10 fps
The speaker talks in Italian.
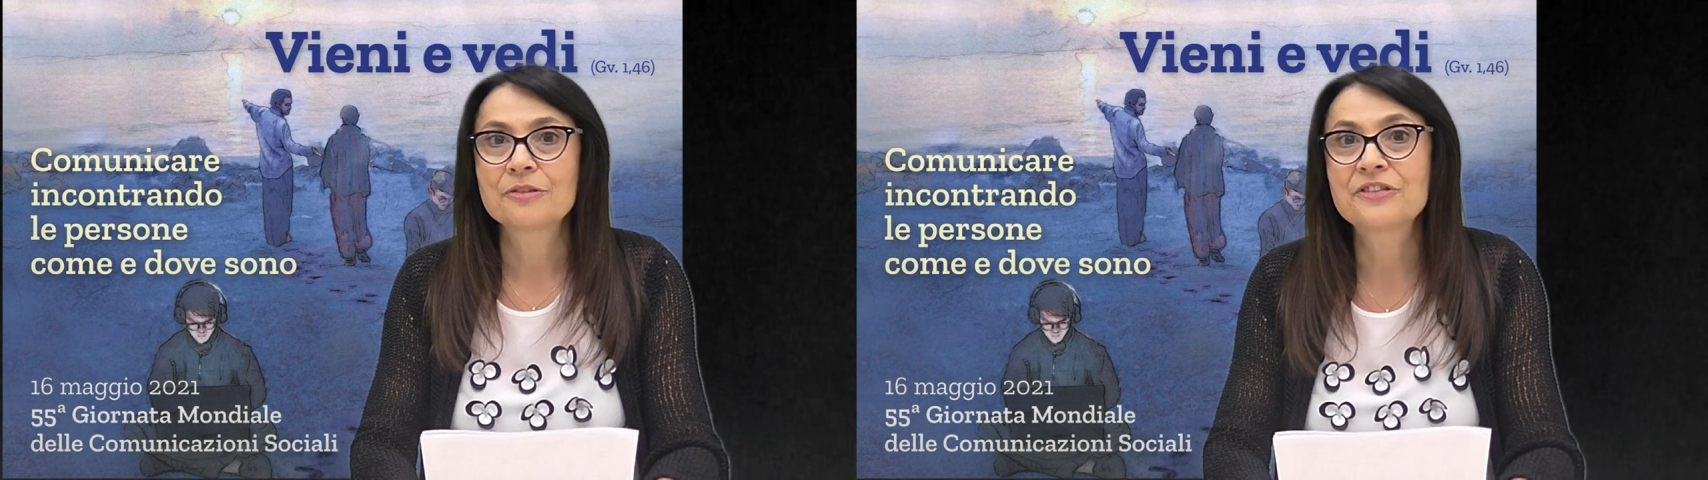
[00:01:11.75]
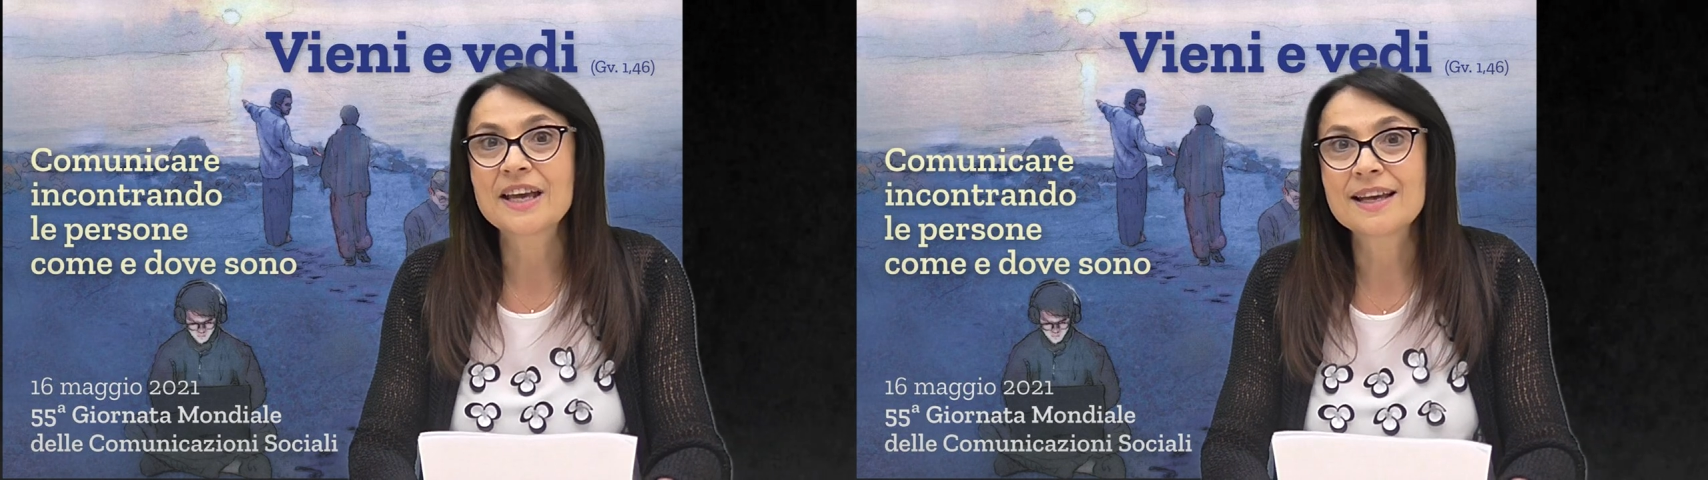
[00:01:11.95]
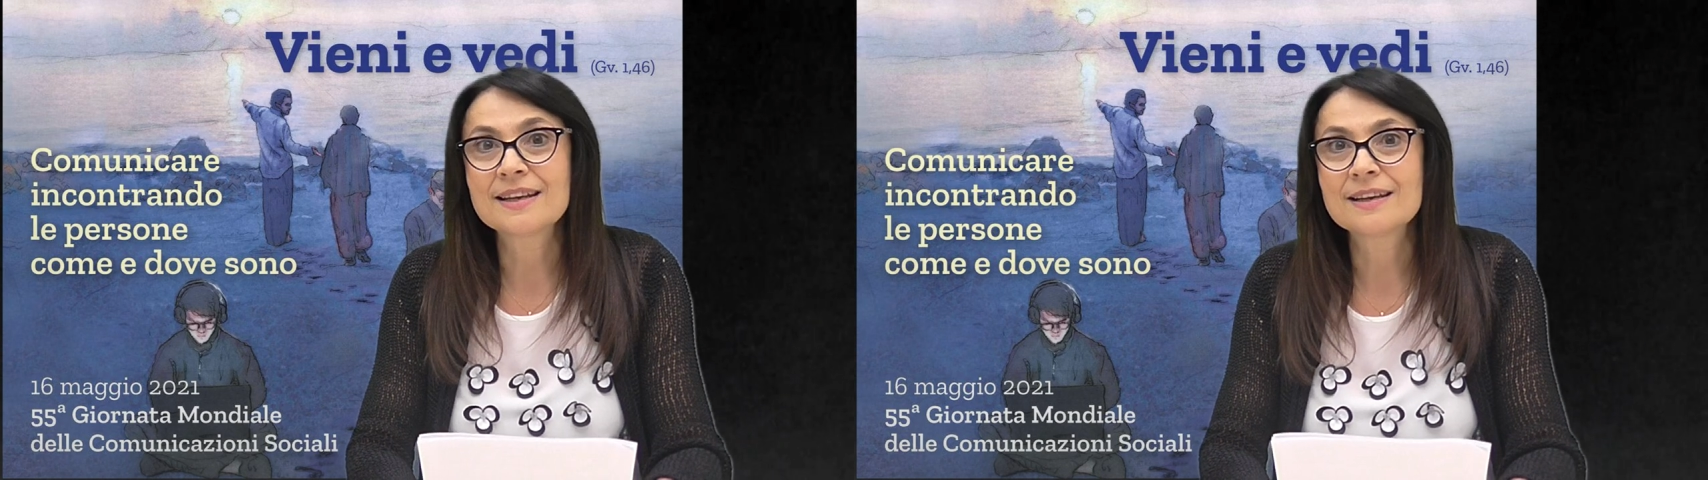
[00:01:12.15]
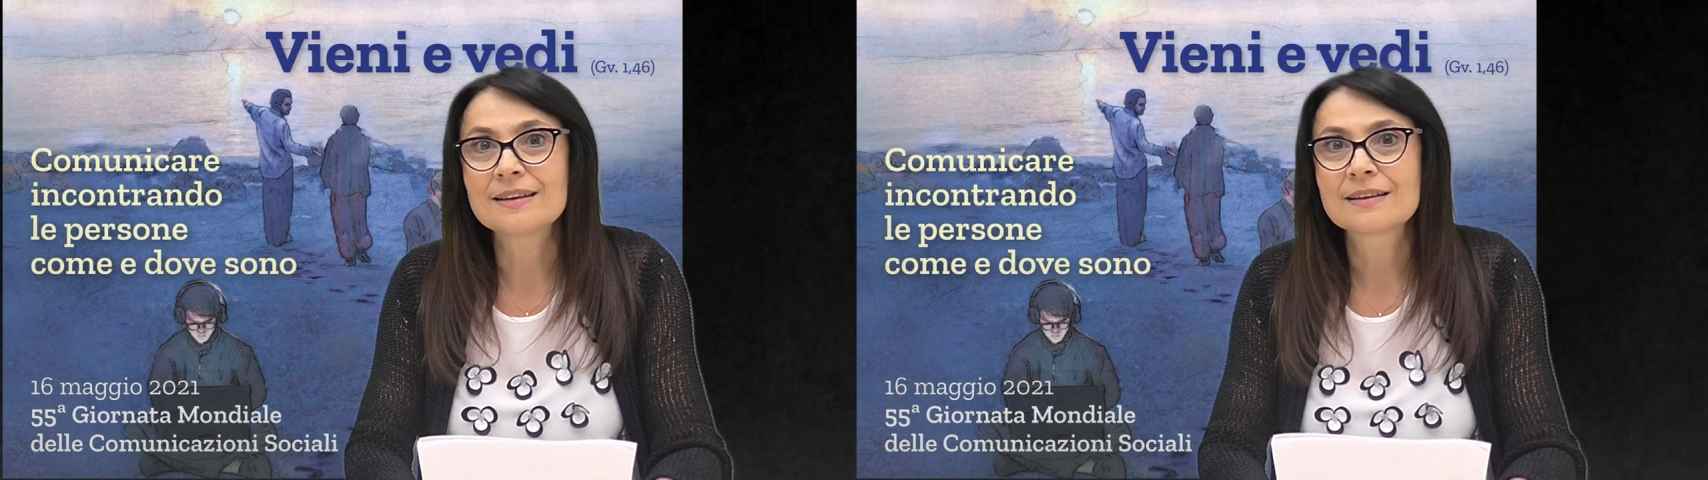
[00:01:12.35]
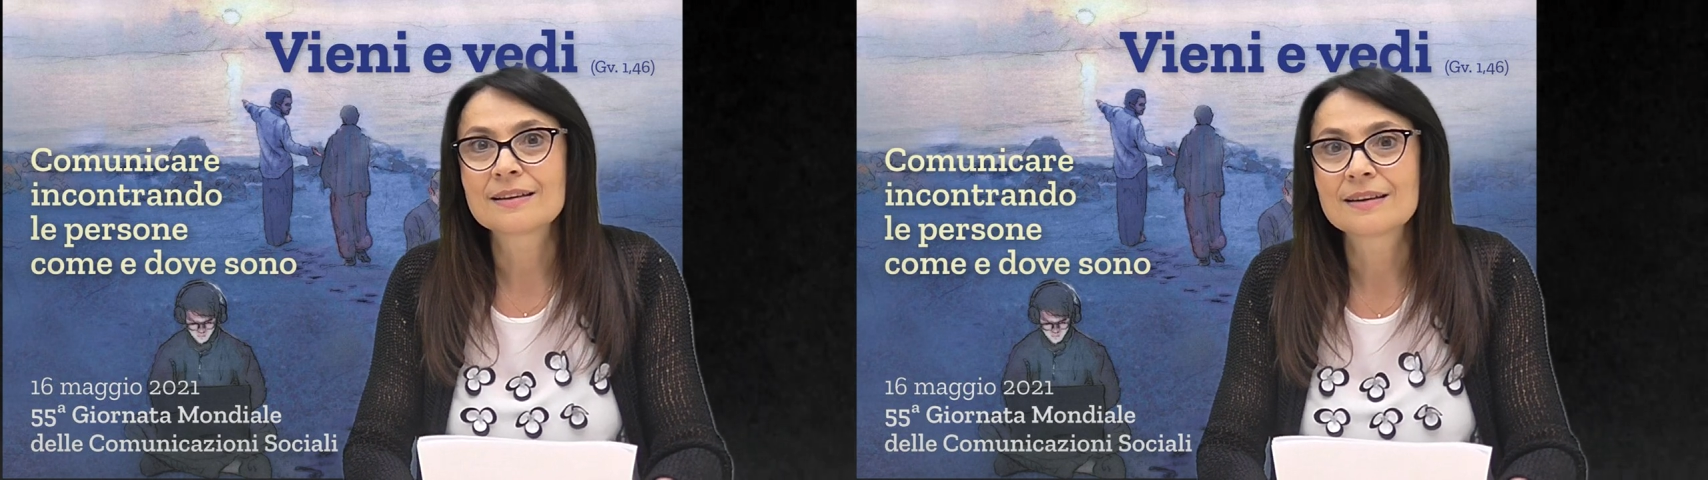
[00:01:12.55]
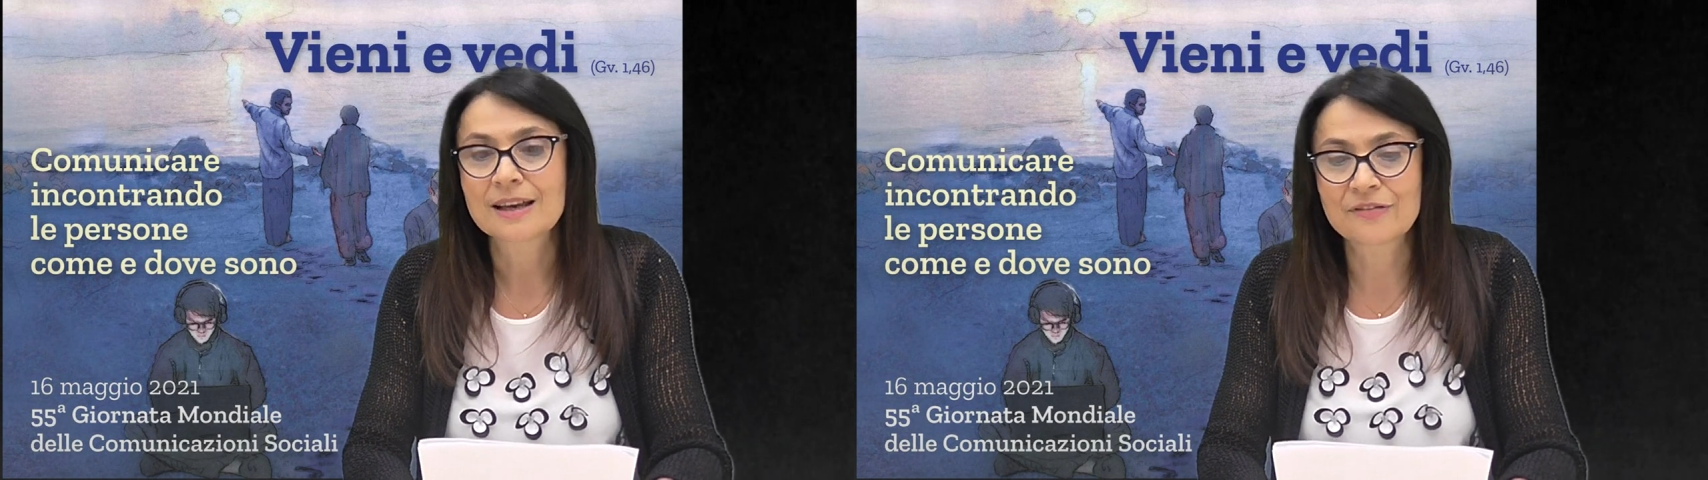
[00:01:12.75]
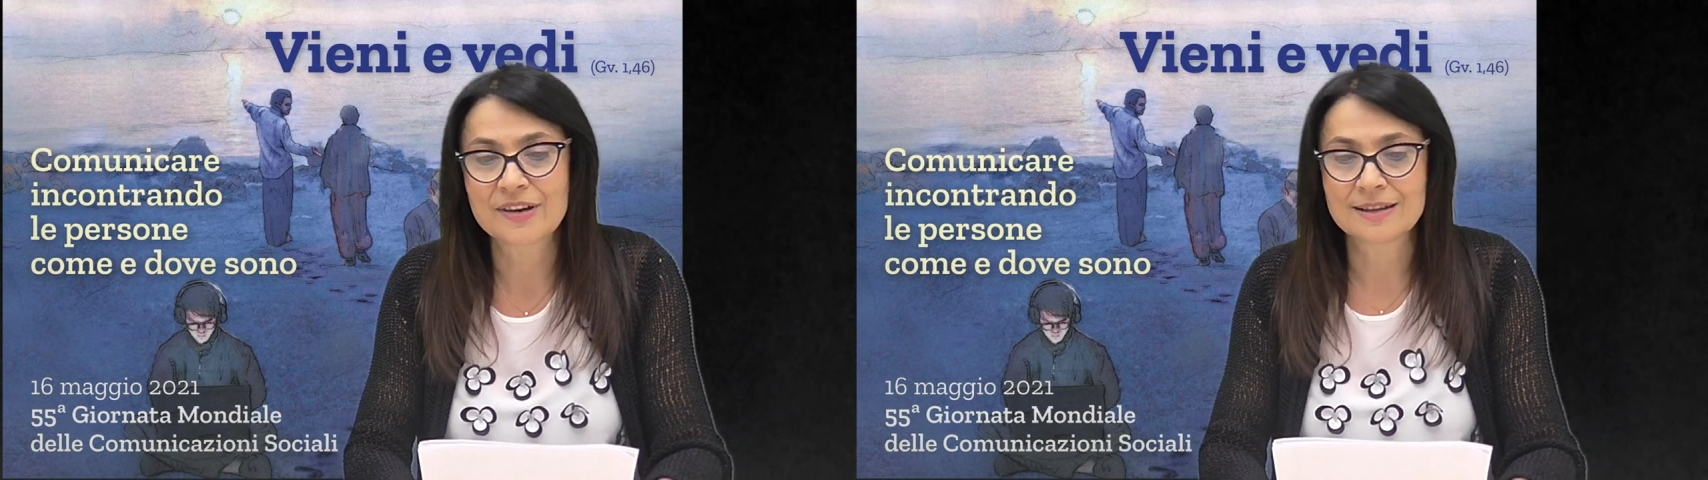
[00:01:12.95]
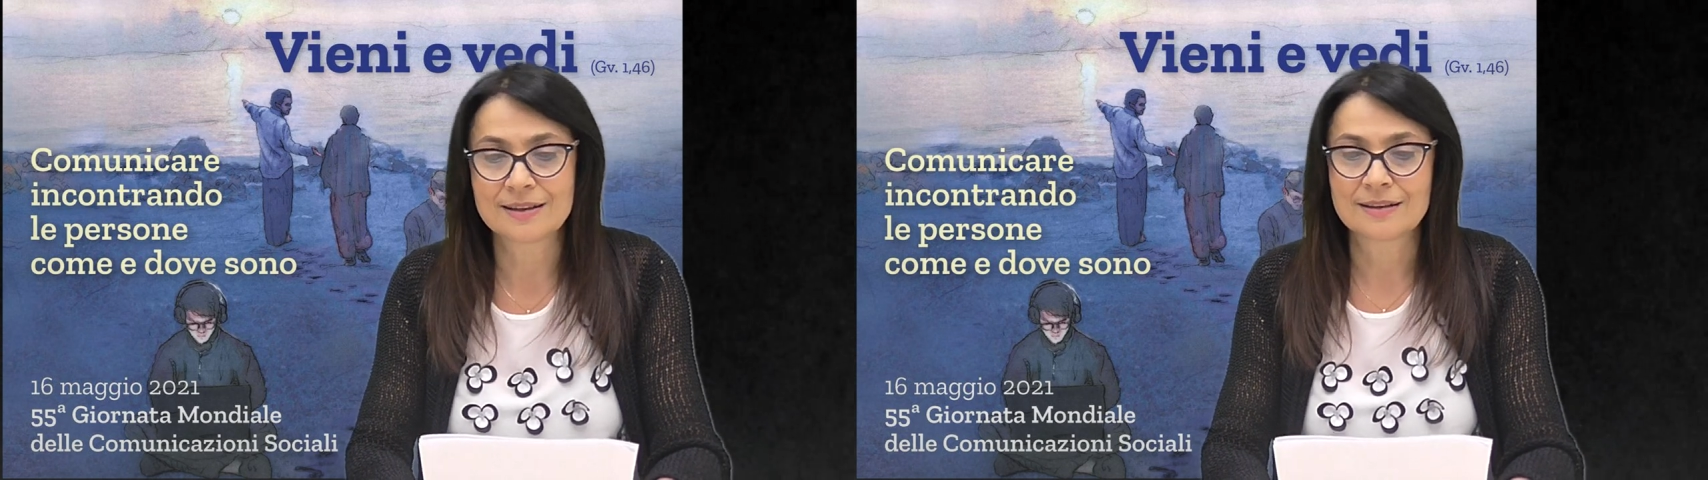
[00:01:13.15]
Vieni e
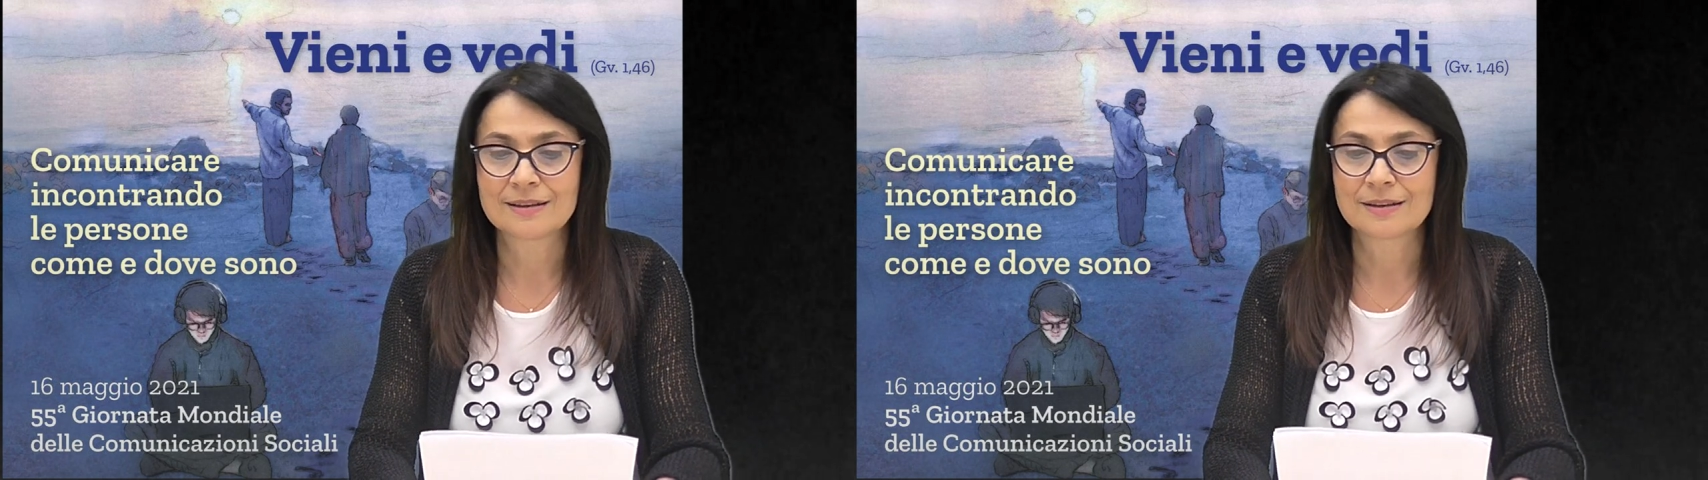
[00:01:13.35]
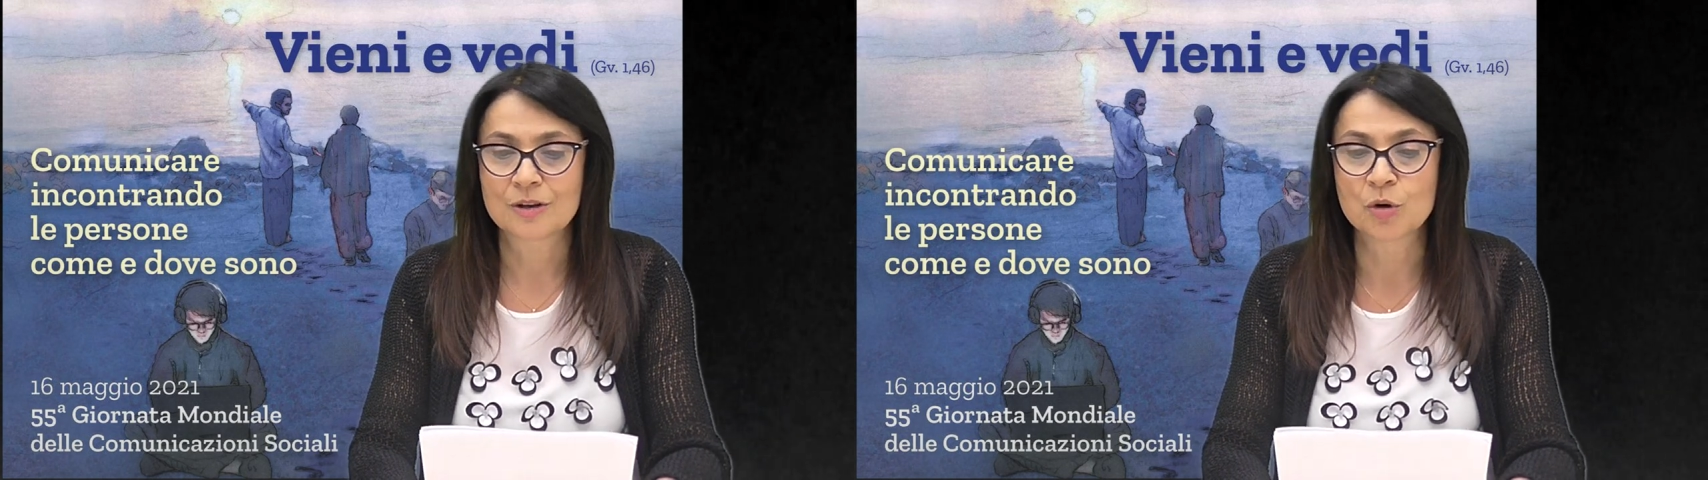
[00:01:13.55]
vedi,